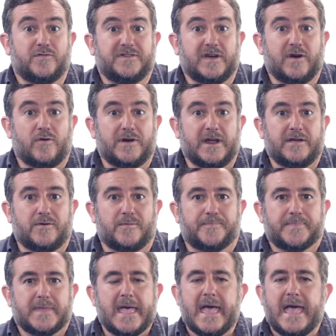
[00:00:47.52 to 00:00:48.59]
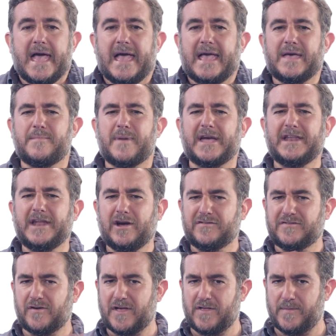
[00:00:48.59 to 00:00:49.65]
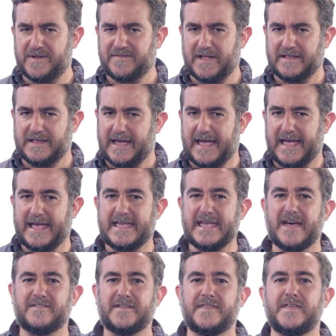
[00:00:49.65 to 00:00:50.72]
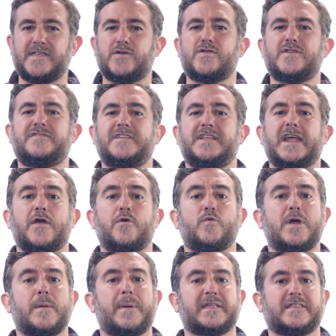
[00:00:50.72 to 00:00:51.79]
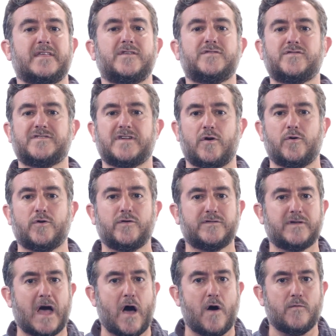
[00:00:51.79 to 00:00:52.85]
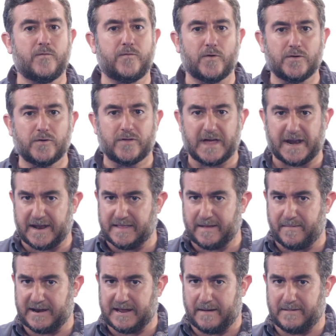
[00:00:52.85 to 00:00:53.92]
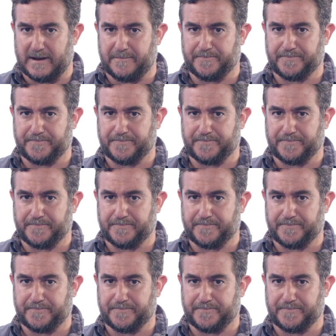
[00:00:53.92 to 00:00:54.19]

consigue con ello? Imagina que has ahorrado bastante y has decidido destinar una parte de esos ahorros a un fondo de renta variable.